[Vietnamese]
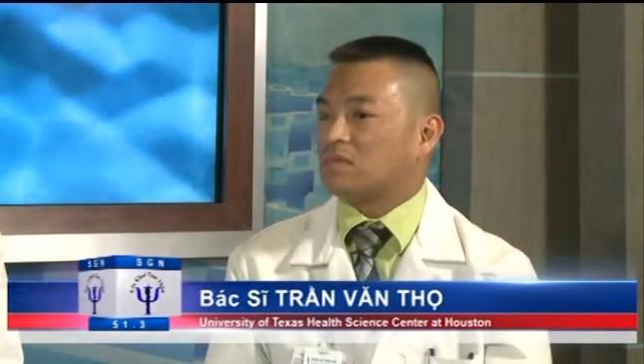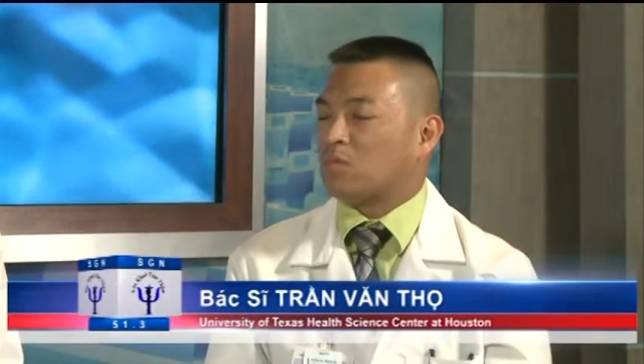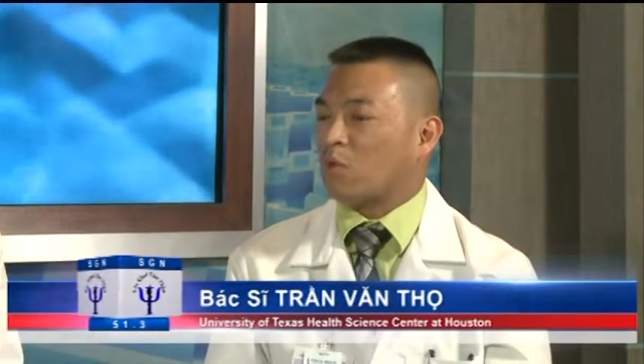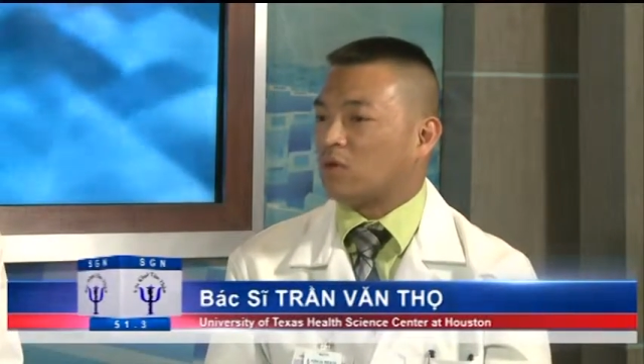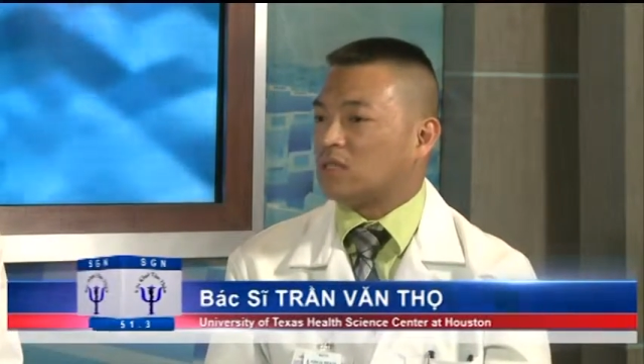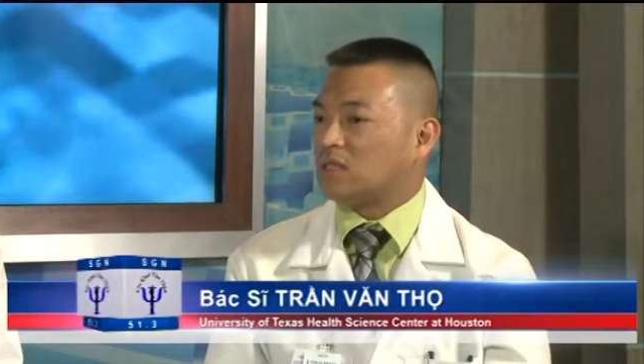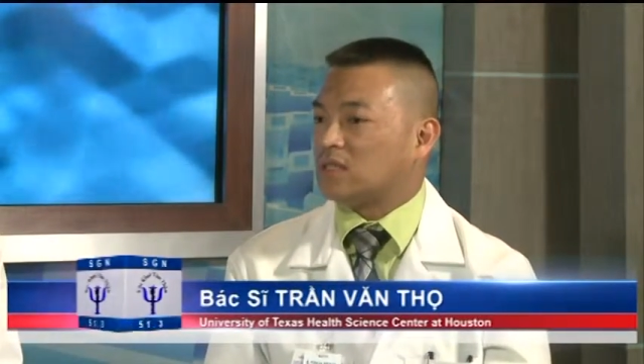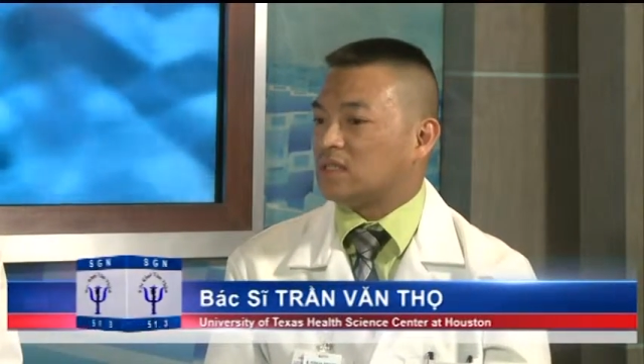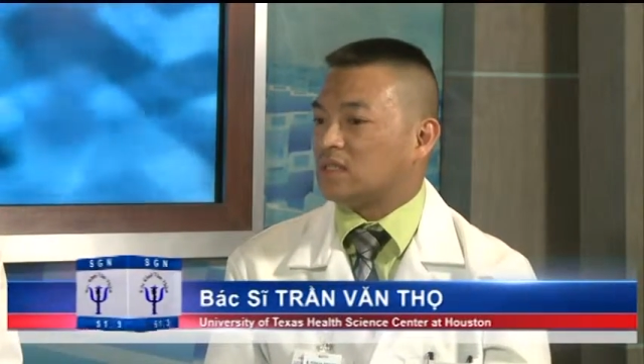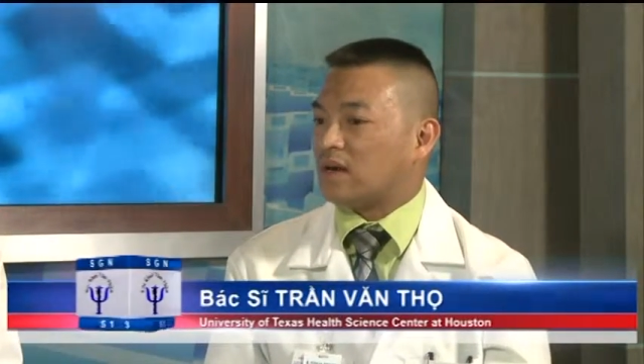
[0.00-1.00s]
một
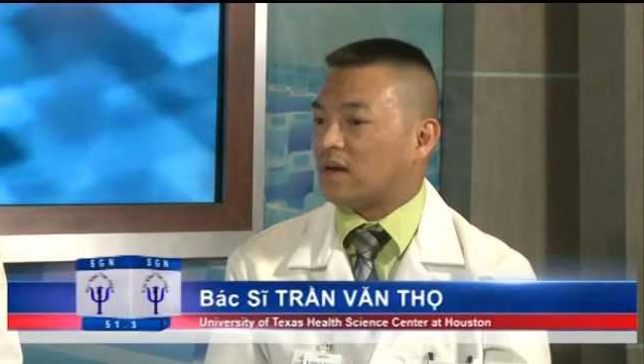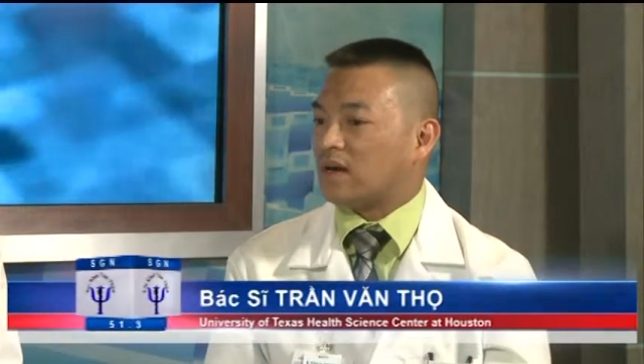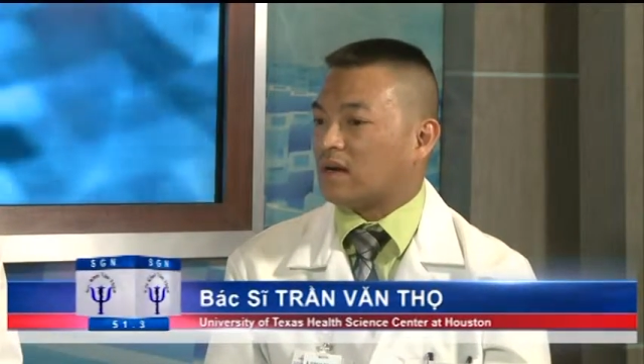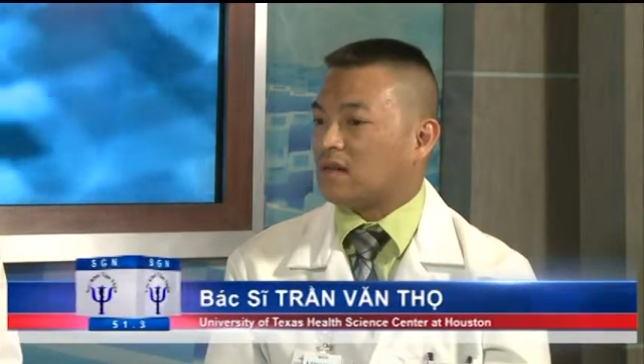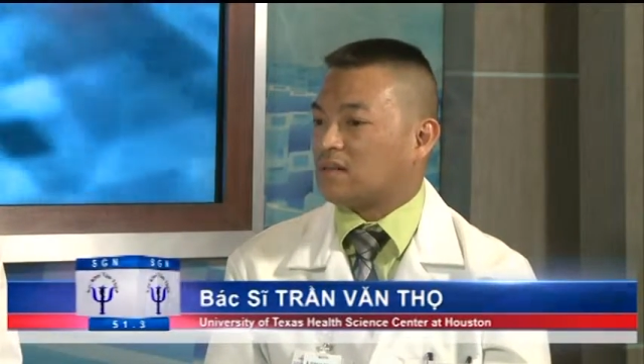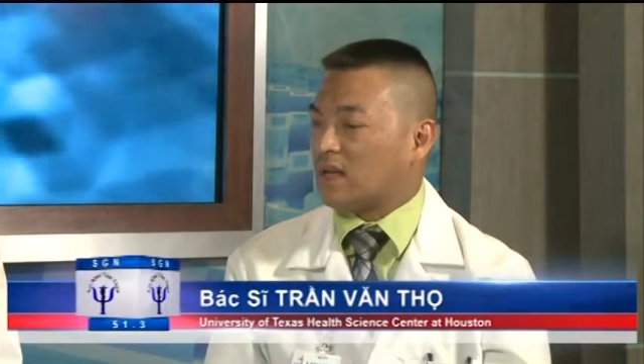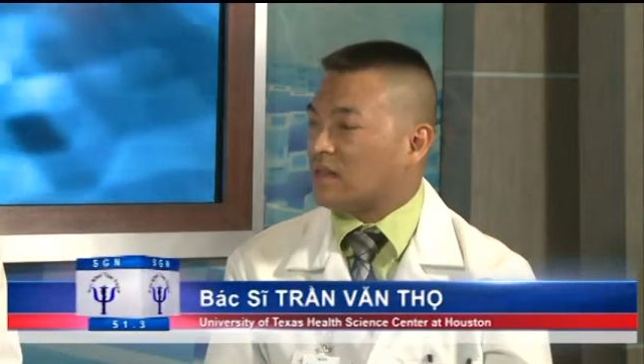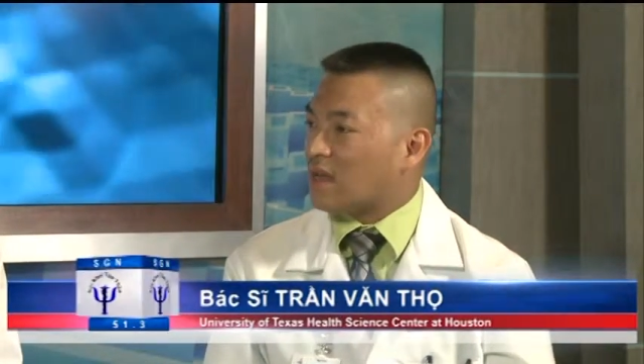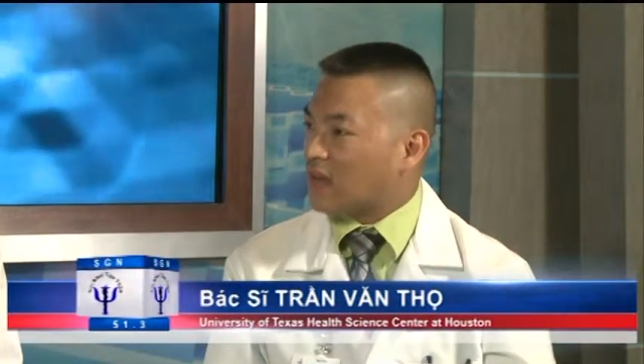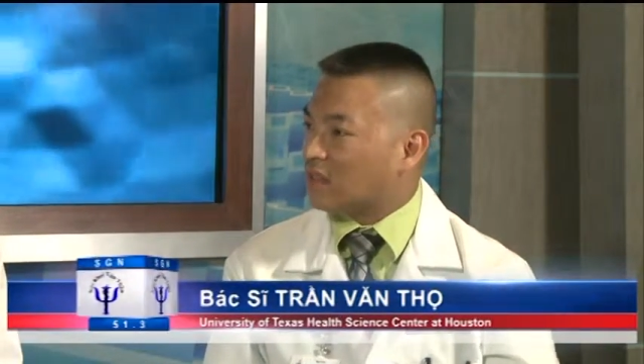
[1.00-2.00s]
người dễ
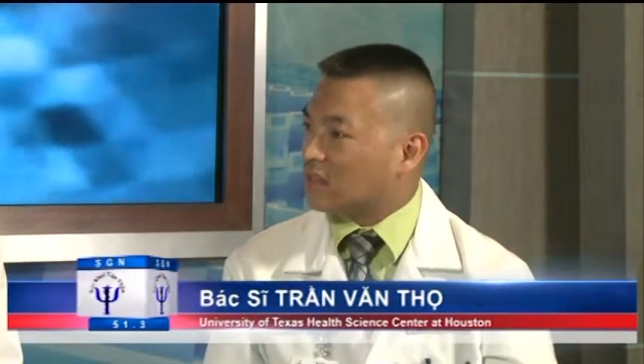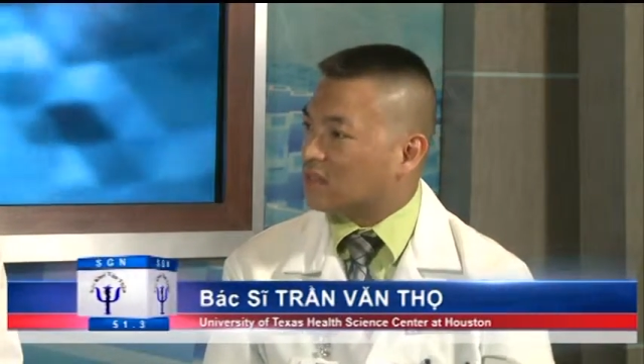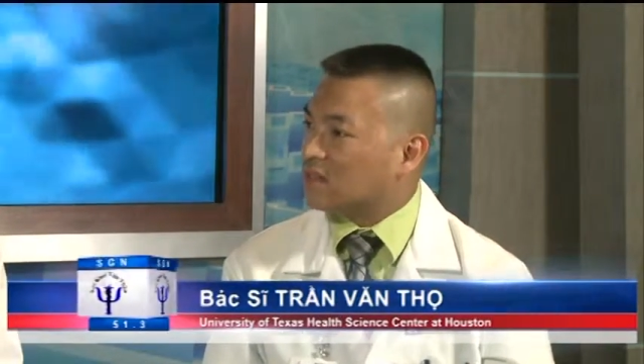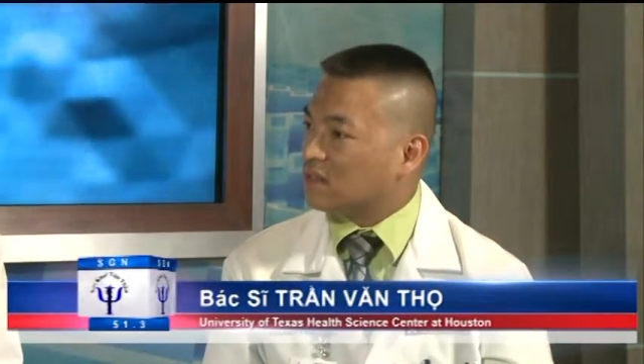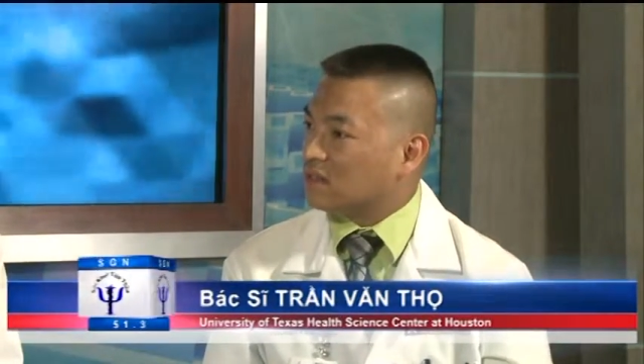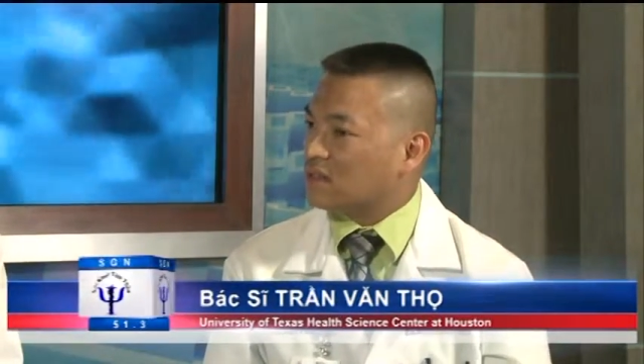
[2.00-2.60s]
giận dễ tức,